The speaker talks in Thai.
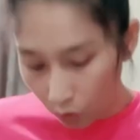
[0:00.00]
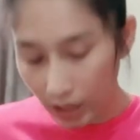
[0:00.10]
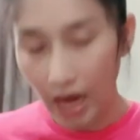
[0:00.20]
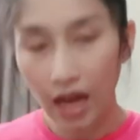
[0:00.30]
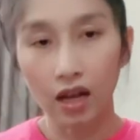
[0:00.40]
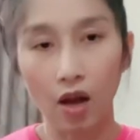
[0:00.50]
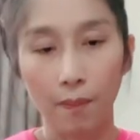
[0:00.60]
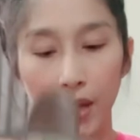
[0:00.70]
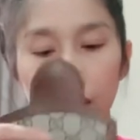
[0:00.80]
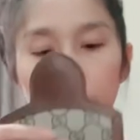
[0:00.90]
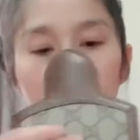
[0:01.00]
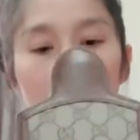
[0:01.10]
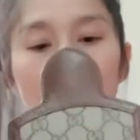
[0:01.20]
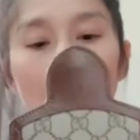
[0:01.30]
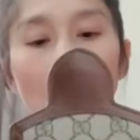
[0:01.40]
เนี้ยเขาเป็น
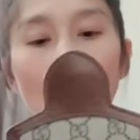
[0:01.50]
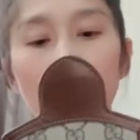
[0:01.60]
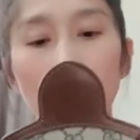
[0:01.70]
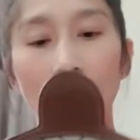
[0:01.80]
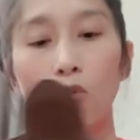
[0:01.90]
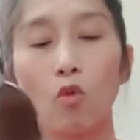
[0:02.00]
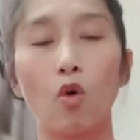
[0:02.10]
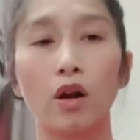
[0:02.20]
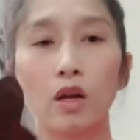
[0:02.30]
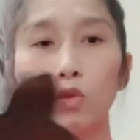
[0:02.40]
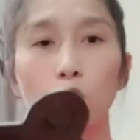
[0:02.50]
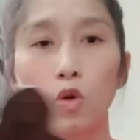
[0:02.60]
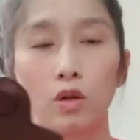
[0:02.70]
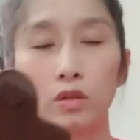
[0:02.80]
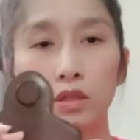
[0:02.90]
เขาเป็นหนังวัวนะทุกค
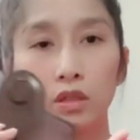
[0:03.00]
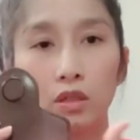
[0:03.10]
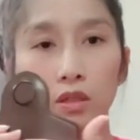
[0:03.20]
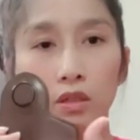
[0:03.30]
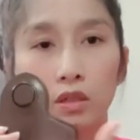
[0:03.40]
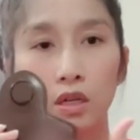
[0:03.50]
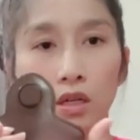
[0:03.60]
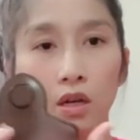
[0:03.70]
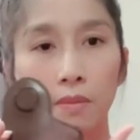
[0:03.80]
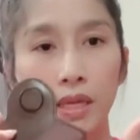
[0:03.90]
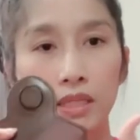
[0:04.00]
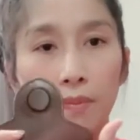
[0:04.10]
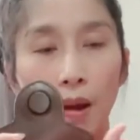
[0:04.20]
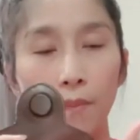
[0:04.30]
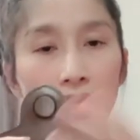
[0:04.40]
นคือคือมันจะ
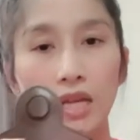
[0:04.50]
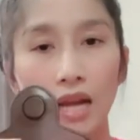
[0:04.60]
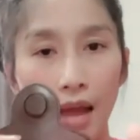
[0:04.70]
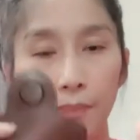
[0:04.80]
แบบ ไม่ใช่แรม